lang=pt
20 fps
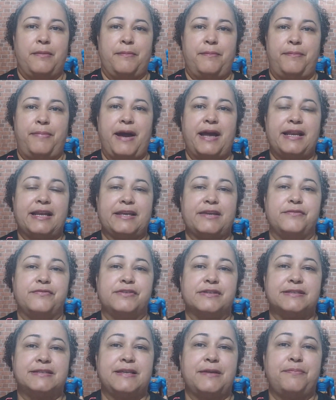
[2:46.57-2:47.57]
para que
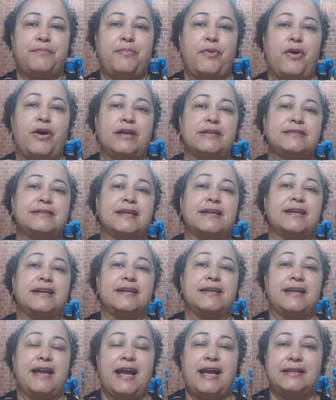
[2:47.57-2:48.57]
você possa
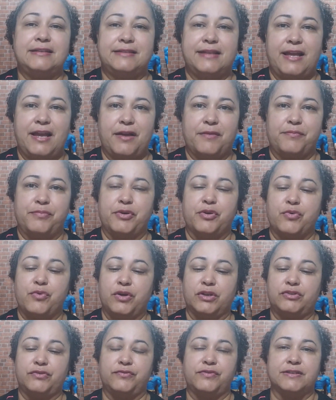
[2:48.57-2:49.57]
ganhar tempo.
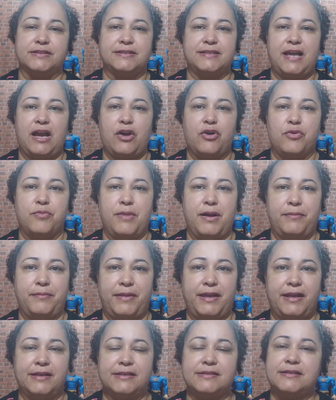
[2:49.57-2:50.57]
Enquanto você arruma a
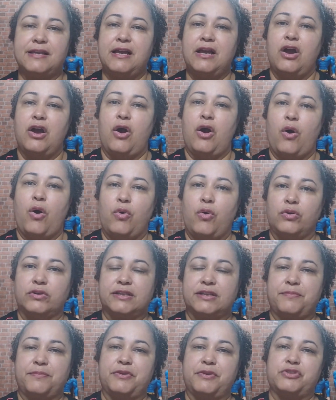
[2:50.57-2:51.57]
mesa,
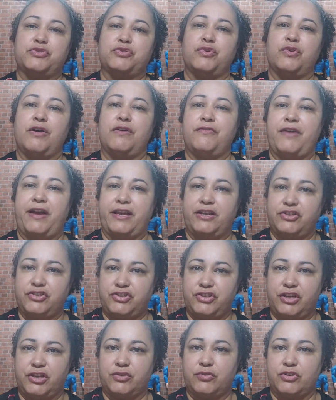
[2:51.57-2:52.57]
outra pessoa vai
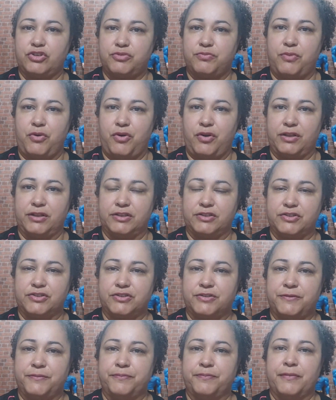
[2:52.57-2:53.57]
enchendo as
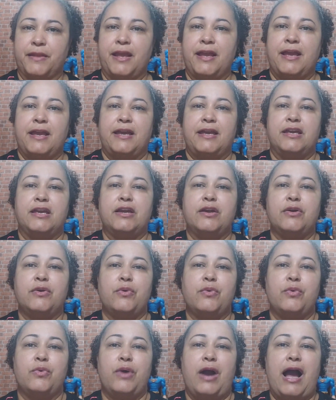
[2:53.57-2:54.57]
bolas. E
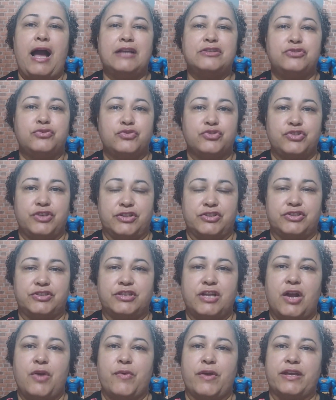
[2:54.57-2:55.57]
a
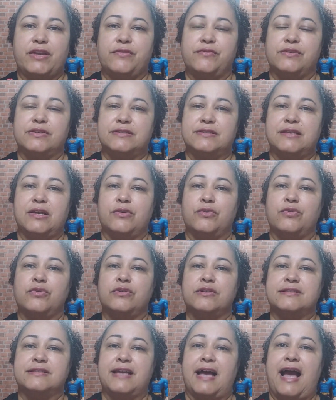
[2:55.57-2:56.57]
sugestão é que você
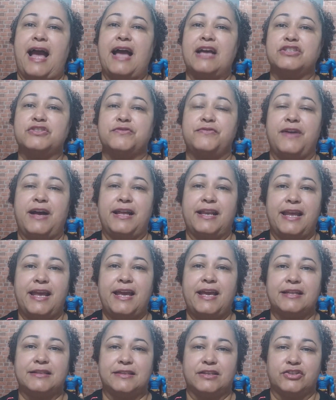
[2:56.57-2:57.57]
use as
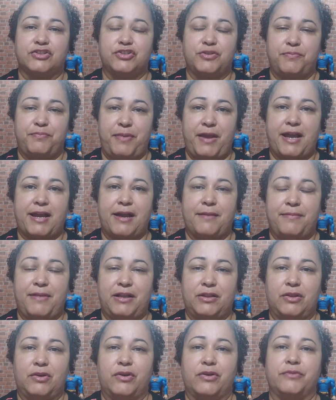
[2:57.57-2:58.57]
varetas de
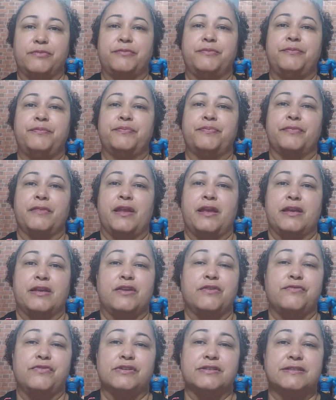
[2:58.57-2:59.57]
pega-balão,
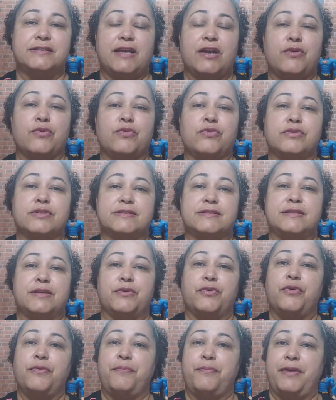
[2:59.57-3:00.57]
que você use
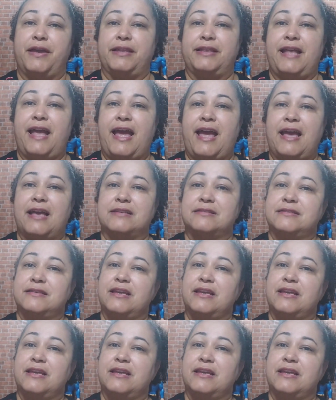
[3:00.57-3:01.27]
o PDS